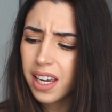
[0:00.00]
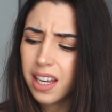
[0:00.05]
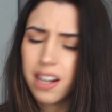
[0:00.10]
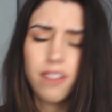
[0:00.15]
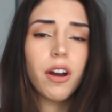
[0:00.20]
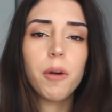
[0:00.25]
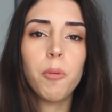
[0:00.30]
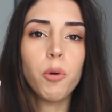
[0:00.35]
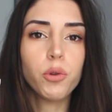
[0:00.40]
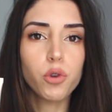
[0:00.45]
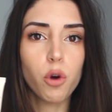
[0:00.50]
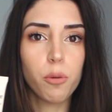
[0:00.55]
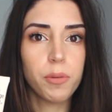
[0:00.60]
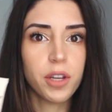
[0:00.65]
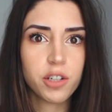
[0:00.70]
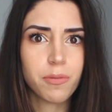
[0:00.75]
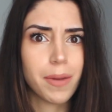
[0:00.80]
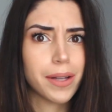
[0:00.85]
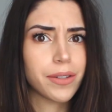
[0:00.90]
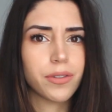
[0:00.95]
Il est vraiment trop
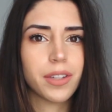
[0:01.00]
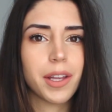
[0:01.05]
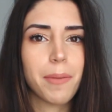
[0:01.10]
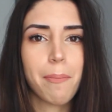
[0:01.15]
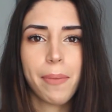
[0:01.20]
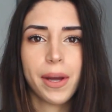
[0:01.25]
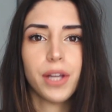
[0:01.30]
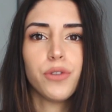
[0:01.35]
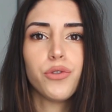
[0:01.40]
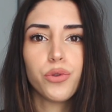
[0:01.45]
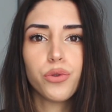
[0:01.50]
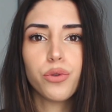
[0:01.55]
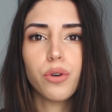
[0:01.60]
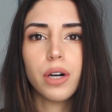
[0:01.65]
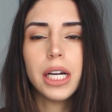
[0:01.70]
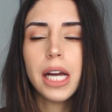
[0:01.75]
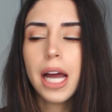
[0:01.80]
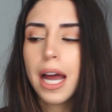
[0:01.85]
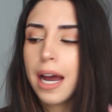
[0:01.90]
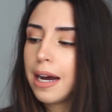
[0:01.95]
bien, je m'attendais pas du tout
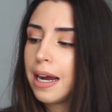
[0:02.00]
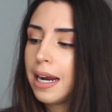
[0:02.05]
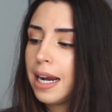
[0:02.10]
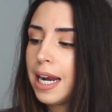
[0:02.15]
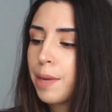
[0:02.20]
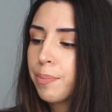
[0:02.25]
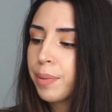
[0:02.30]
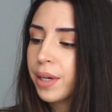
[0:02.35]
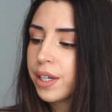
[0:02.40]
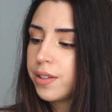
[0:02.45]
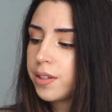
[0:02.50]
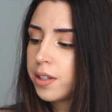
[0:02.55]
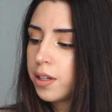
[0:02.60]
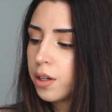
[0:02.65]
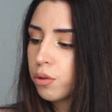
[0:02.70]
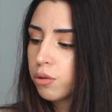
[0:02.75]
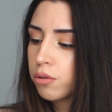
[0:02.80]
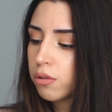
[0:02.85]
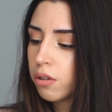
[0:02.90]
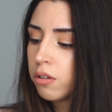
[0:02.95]
à
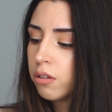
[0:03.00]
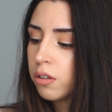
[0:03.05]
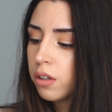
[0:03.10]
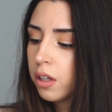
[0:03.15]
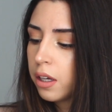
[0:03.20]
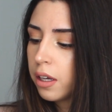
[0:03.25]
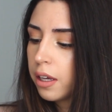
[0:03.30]
l'apprécier autant.